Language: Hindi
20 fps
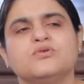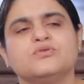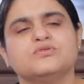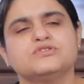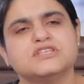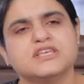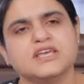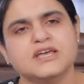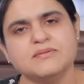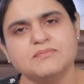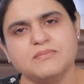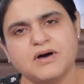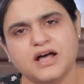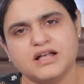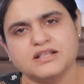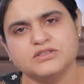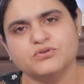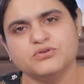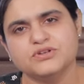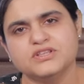उसके
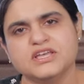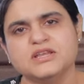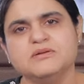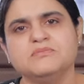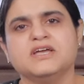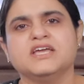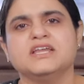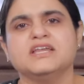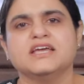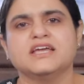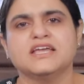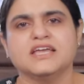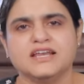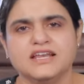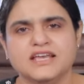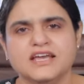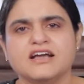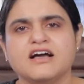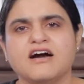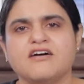बाद दो तीन महीने के
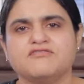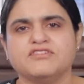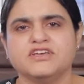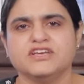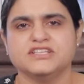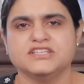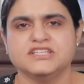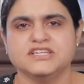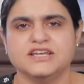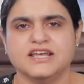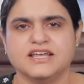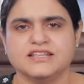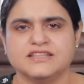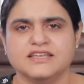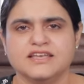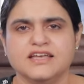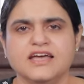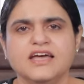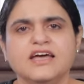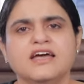लिए काफ़ी अच्छी
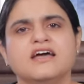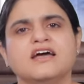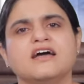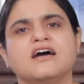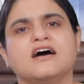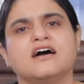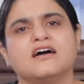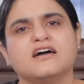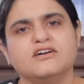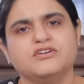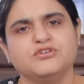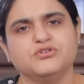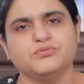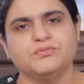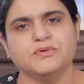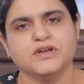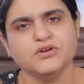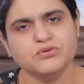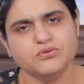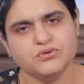रहती है अगर
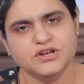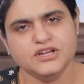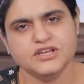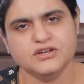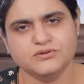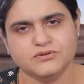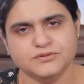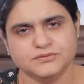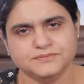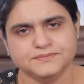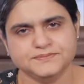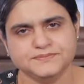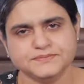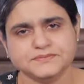ट्यूबें खुली हों